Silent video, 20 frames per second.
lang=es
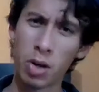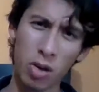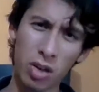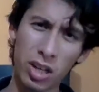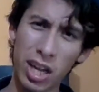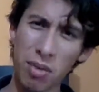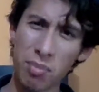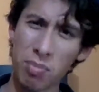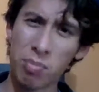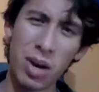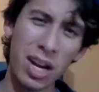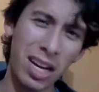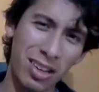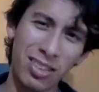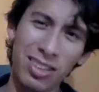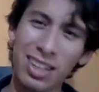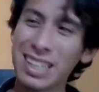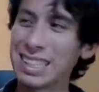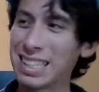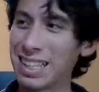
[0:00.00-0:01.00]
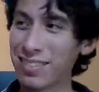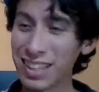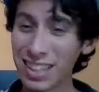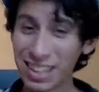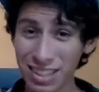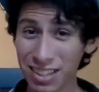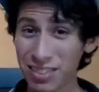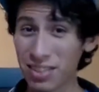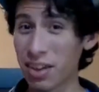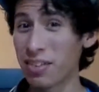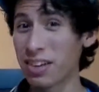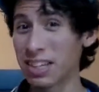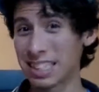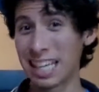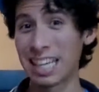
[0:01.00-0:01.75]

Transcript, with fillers: lo que bueno, este video debía haber